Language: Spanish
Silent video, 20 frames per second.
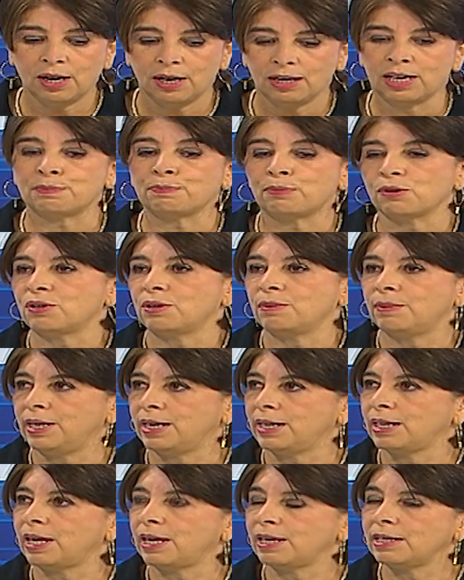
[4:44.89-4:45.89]
las
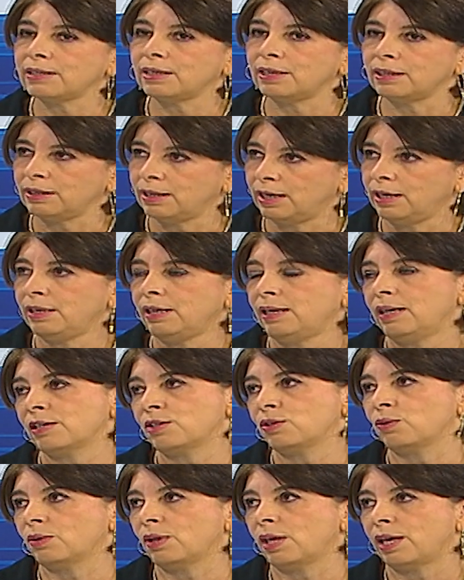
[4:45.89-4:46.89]
posibilidades que tiene la
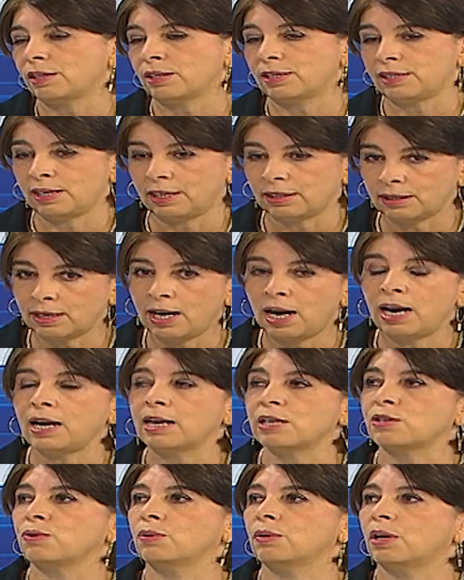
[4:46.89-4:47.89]
ciudad central,
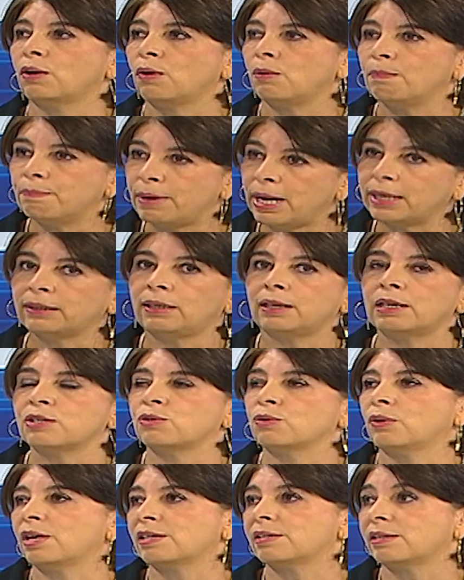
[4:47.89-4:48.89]
la ciudad compacta, la
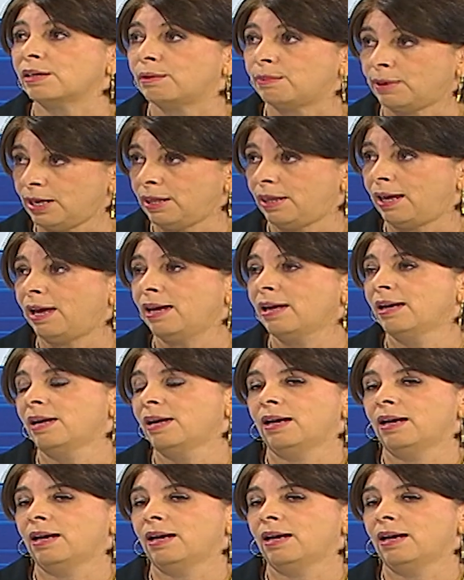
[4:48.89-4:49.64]
ciudad servida,